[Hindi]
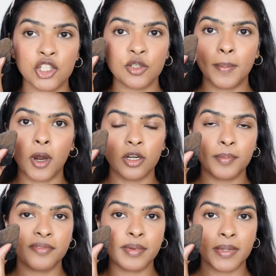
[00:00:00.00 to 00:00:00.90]
जो भी पाउडर
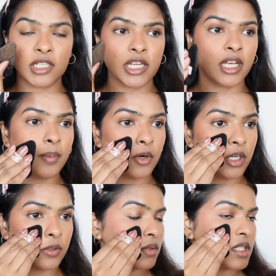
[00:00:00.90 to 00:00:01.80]
पफ में बच जाएगा
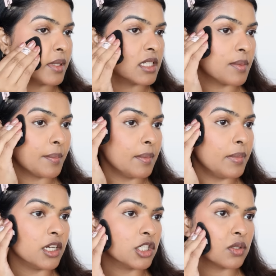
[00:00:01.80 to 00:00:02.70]
प्रोडक्ट उसकी वजह से मैं अपने
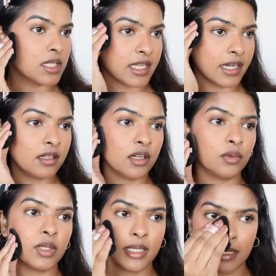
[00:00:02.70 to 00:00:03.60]
ब्लश को सेट
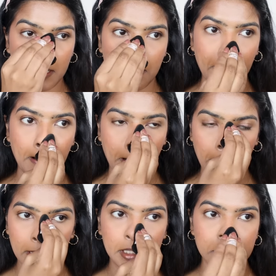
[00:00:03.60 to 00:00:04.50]
करूँगी
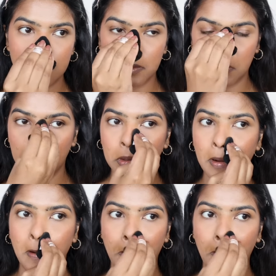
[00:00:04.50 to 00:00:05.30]
टी जोन को